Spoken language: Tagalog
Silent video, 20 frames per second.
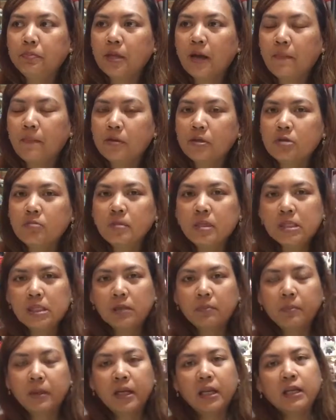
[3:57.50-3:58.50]
Tapos,
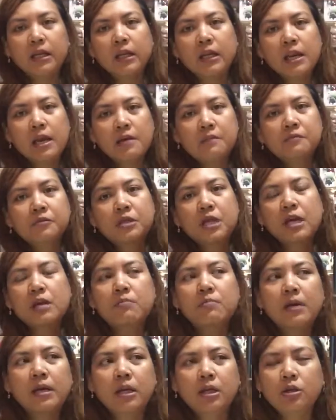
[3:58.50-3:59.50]
minsan pa nagla-live siya,
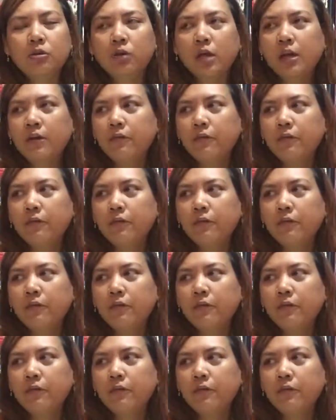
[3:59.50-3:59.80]
iba rin yung